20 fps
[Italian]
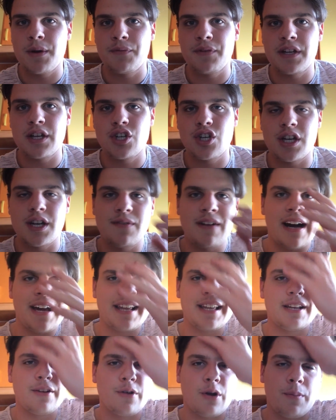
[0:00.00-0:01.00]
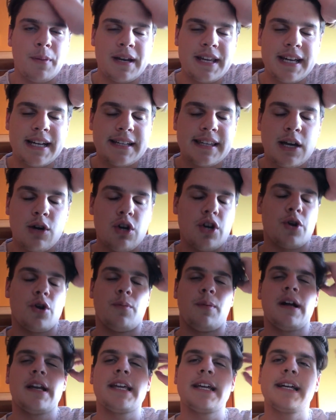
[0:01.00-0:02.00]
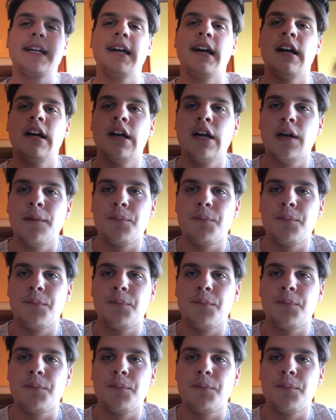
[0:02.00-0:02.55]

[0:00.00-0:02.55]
preferisci arrivare in Europa League dico l'Europa League